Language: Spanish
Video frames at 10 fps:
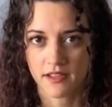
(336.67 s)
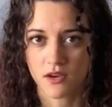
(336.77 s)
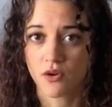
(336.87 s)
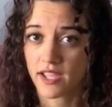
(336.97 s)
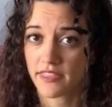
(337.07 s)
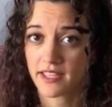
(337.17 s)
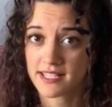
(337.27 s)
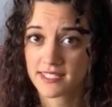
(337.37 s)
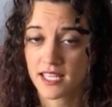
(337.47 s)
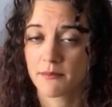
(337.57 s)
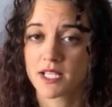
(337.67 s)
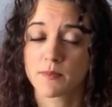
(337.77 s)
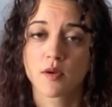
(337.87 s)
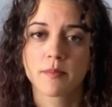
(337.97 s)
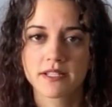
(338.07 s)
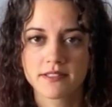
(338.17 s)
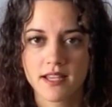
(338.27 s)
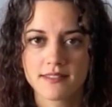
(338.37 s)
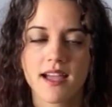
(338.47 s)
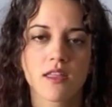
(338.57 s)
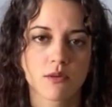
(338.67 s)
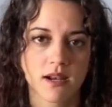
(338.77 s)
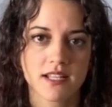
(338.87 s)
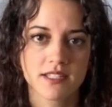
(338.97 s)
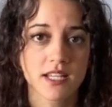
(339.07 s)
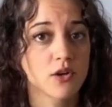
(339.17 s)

lo que hace que estén más propensas a doblarse o